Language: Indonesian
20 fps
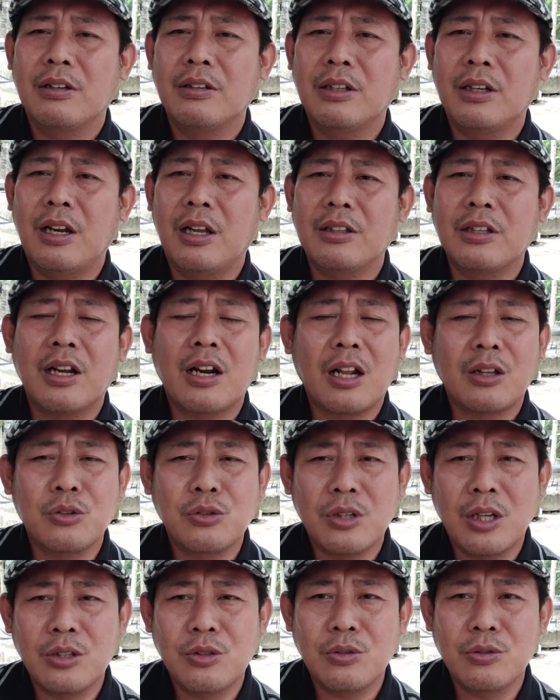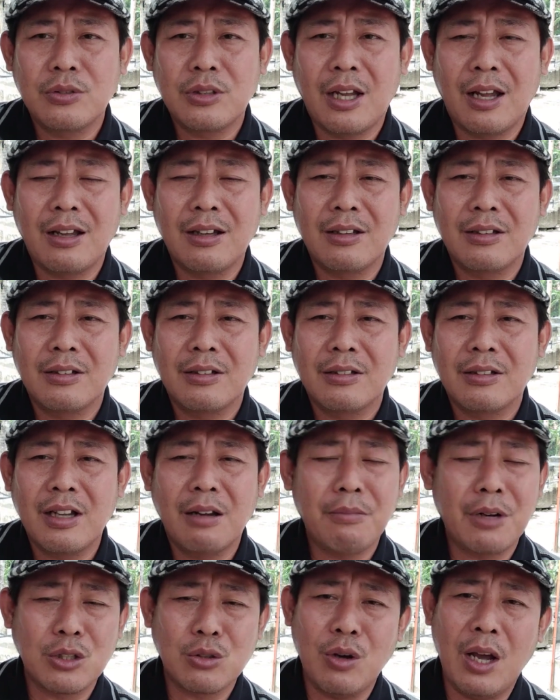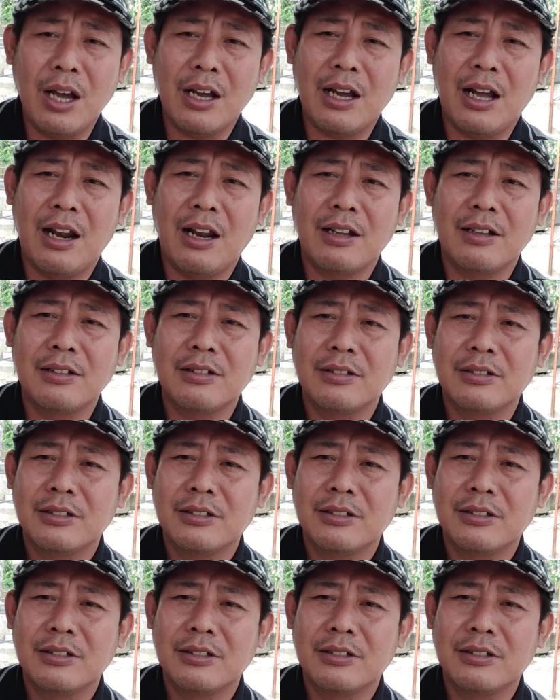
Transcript: nilainya ratusan juta nggak masuk akal